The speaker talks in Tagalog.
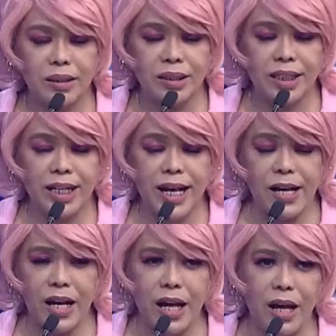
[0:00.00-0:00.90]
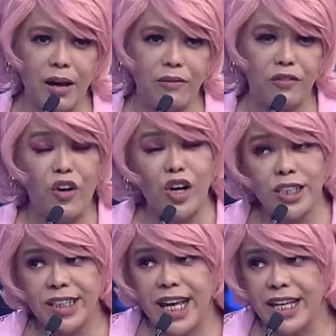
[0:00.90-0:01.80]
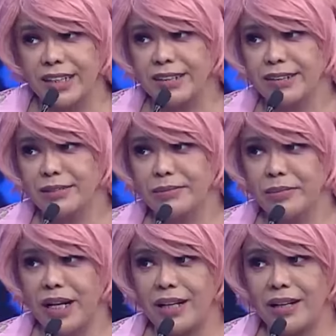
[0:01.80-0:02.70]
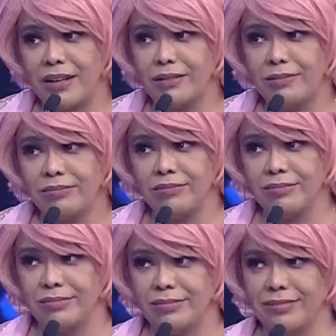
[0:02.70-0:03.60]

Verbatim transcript: Sirang uh, faucet. Mga, ano Sirang uh,